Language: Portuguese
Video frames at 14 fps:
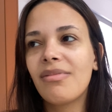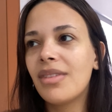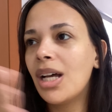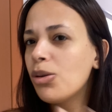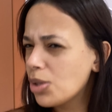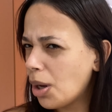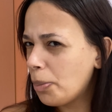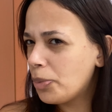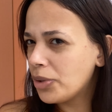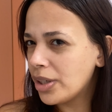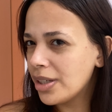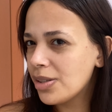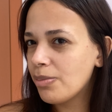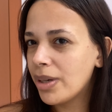Não só por
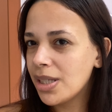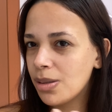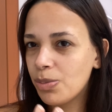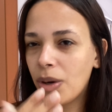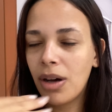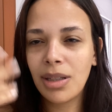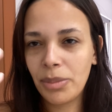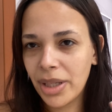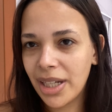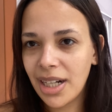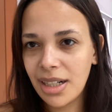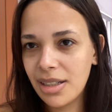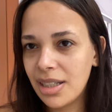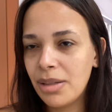isso, mas por causa
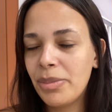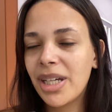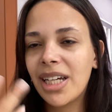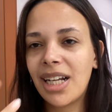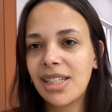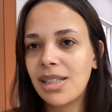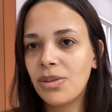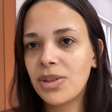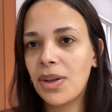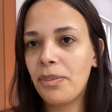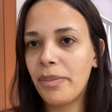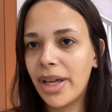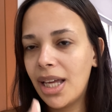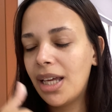da imigração
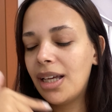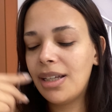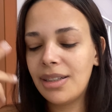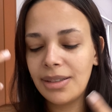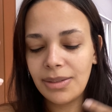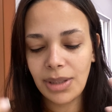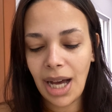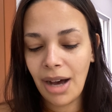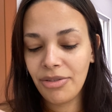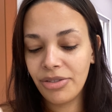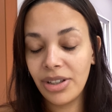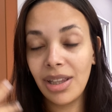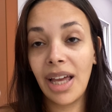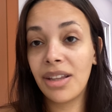também, a
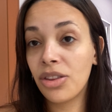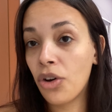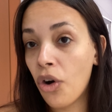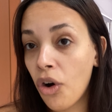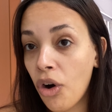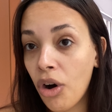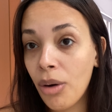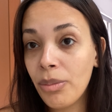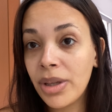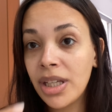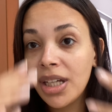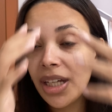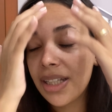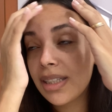fila é enorme.